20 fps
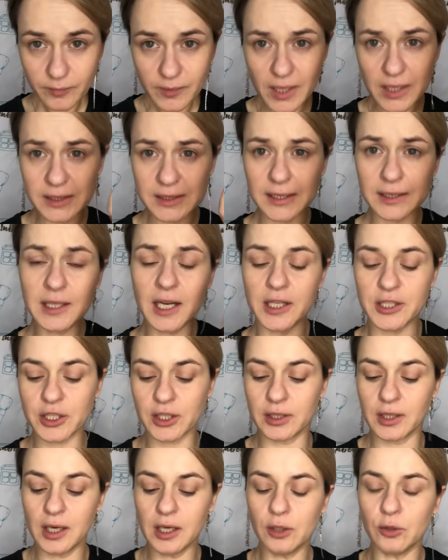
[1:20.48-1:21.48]
задача,
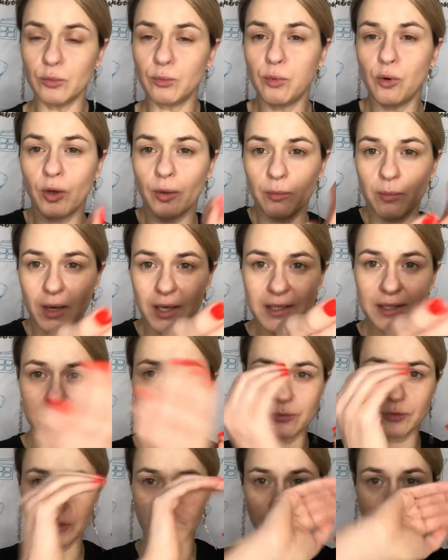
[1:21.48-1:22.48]
да, любой базы,
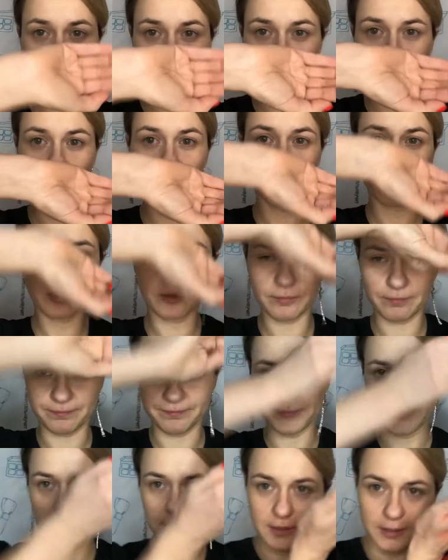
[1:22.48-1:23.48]
вот, вот пор,
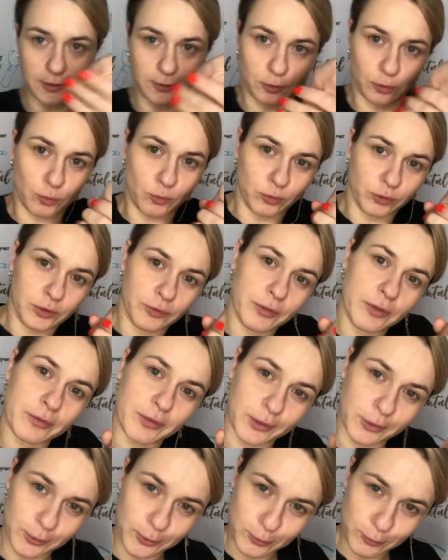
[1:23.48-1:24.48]
руку-то
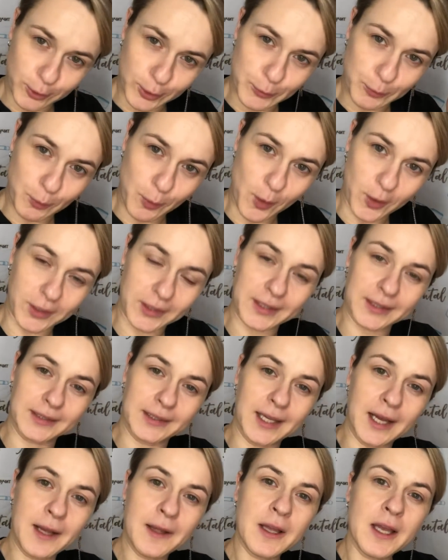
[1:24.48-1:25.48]
вывернуть, вот порка,
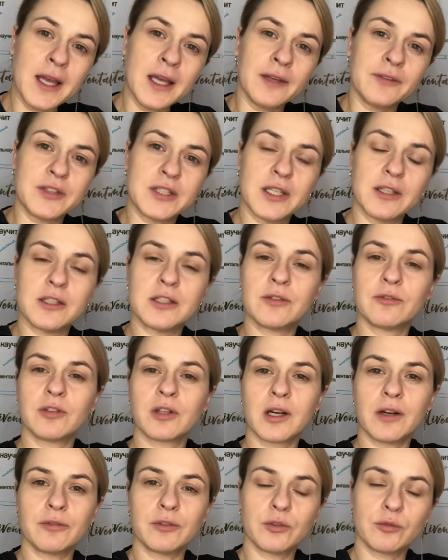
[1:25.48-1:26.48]
да, все эти
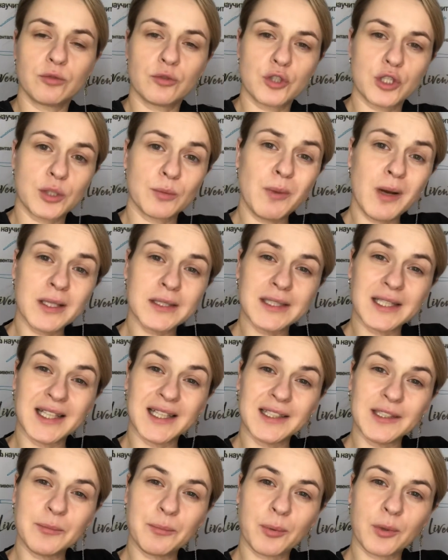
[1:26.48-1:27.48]
выравнивающие базы,
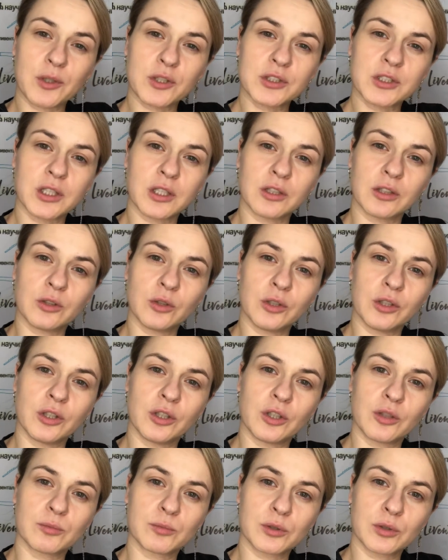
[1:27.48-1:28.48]
они просто
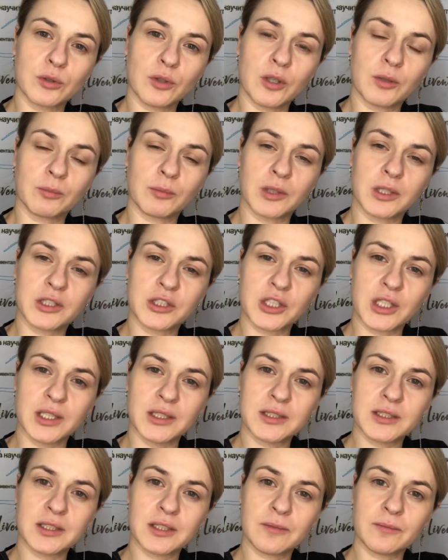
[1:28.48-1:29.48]
тоненьким слоем
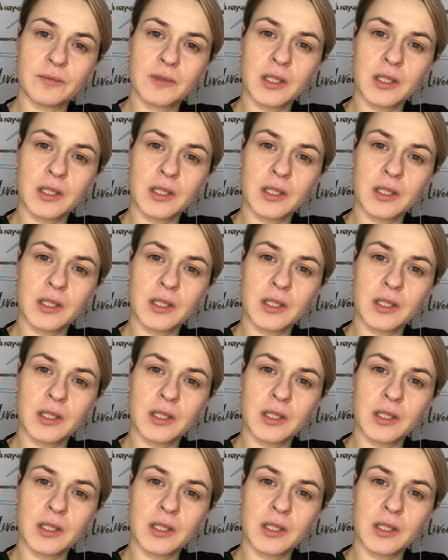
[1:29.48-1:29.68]
ложатся,